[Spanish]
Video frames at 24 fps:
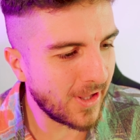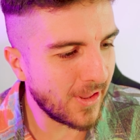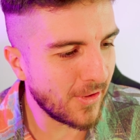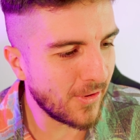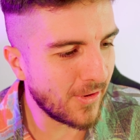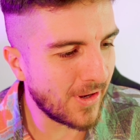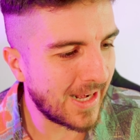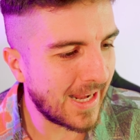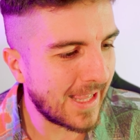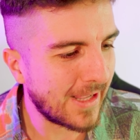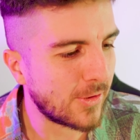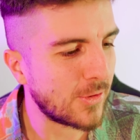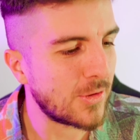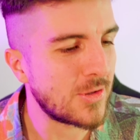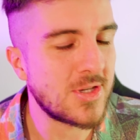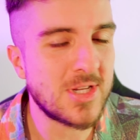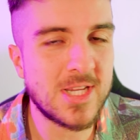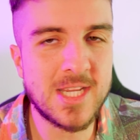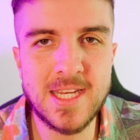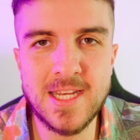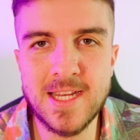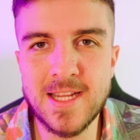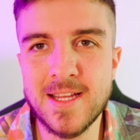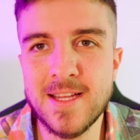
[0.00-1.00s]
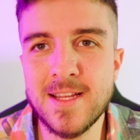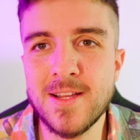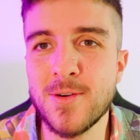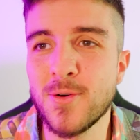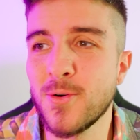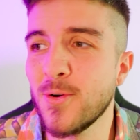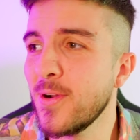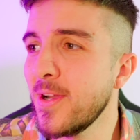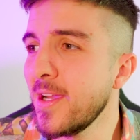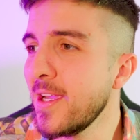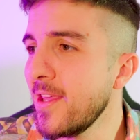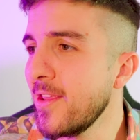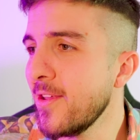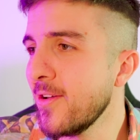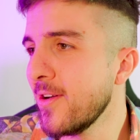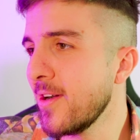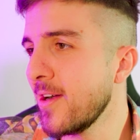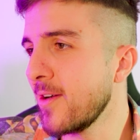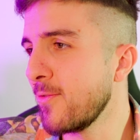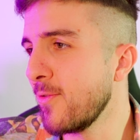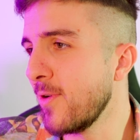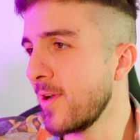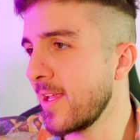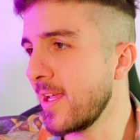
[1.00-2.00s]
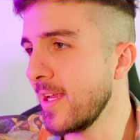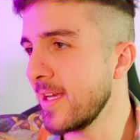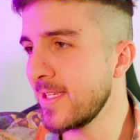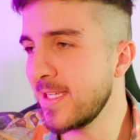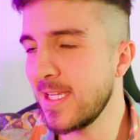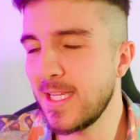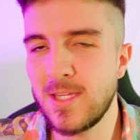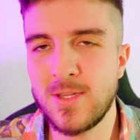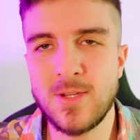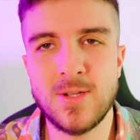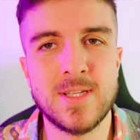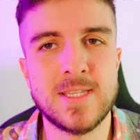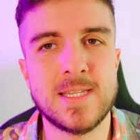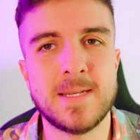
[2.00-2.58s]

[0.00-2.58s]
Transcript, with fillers: ido a la cocina o he ido a cualquier sitio,